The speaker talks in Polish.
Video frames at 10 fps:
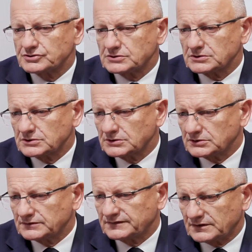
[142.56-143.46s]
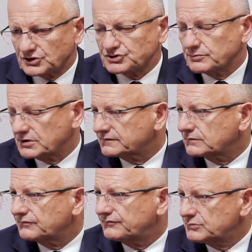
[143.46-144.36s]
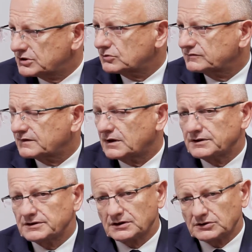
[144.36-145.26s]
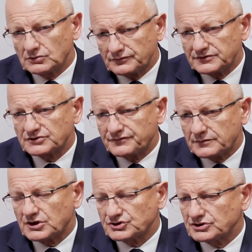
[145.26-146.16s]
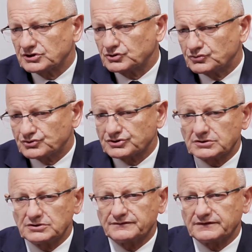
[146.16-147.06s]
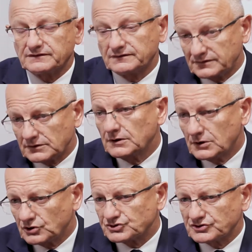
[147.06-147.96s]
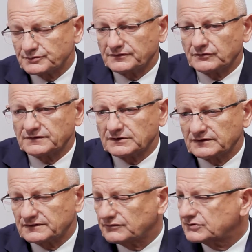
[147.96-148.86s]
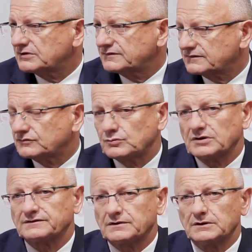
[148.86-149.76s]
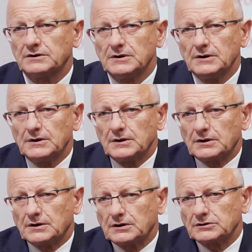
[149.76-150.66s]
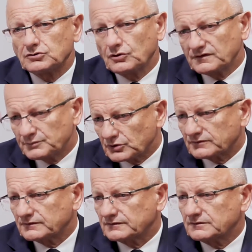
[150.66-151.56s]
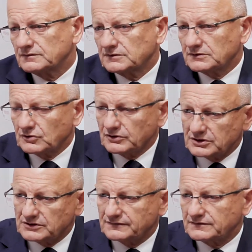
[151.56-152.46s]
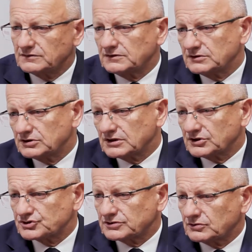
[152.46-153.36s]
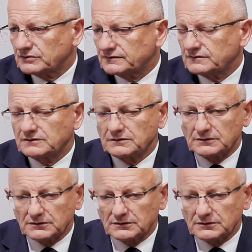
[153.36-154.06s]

yy, za nasze miasto w mikroskali, jak i również w wymiarze tych dużych inwestycji, chociażby związanych z rewitalizacją miasta. To jest proces. To nie jest nigdy tak, że to jest